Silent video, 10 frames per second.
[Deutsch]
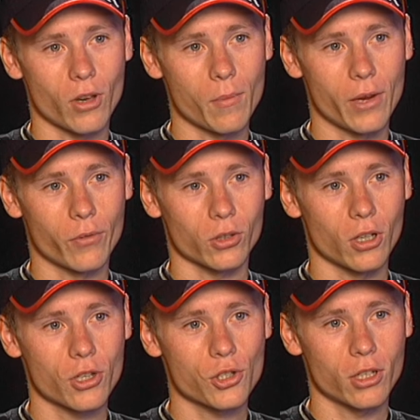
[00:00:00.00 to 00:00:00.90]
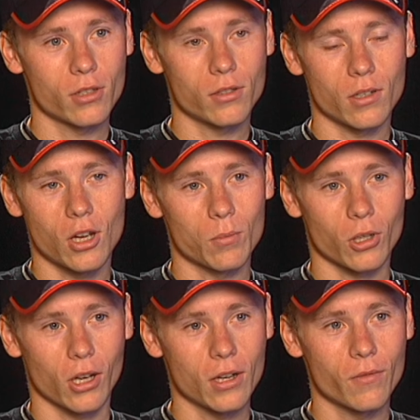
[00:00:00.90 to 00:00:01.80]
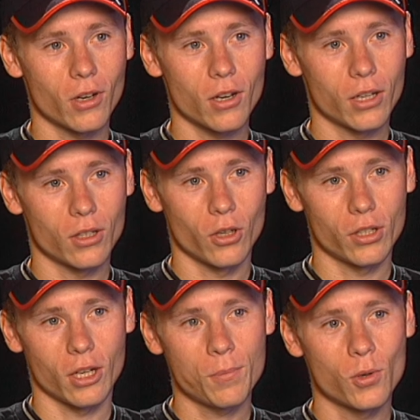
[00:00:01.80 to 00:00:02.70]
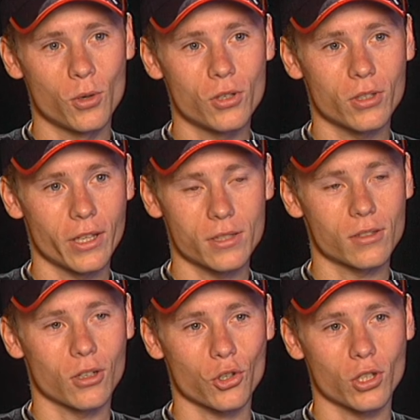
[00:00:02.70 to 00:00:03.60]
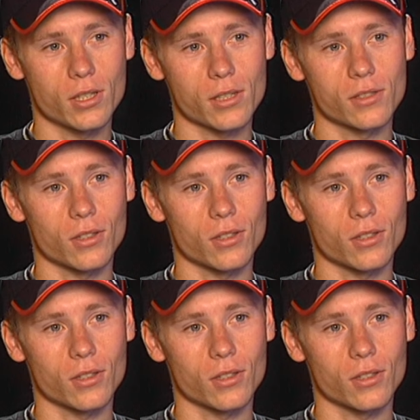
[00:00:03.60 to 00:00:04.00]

Wir haben einfach da gestanden, dann kam der Krankenwagen, hat die Leute abgeholt. Am nächsten Tag stand es erst